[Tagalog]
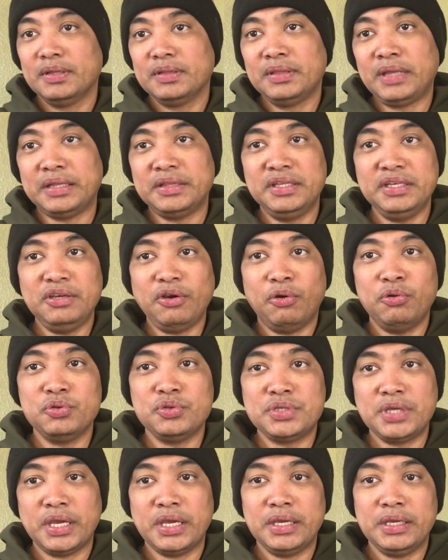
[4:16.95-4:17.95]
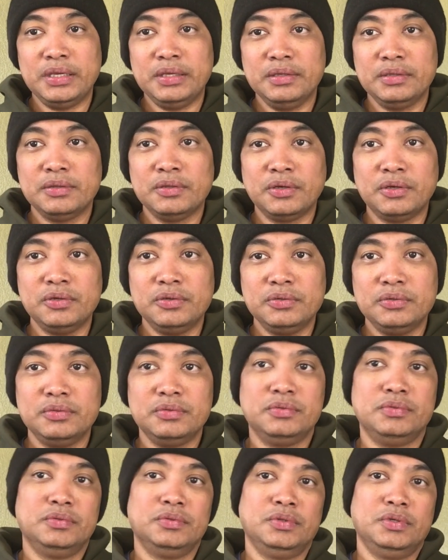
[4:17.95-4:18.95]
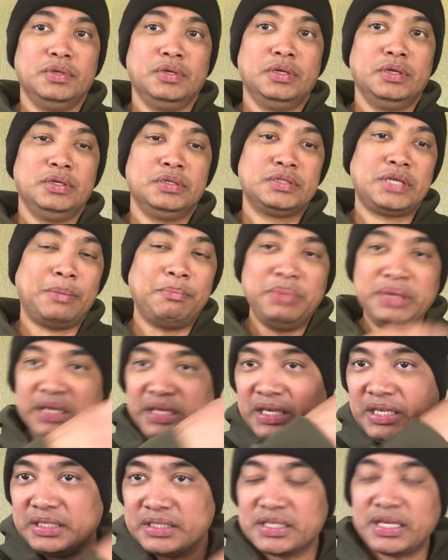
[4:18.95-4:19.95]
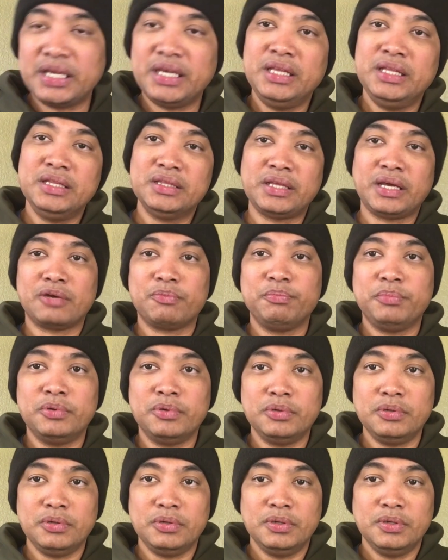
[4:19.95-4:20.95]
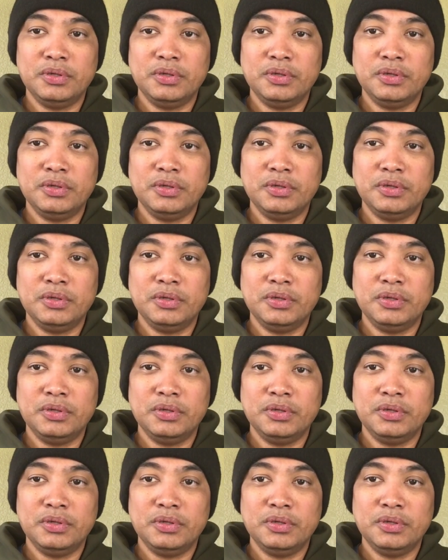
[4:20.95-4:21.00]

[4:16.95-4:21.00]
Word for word: the DOJ no sabihin sa Interpol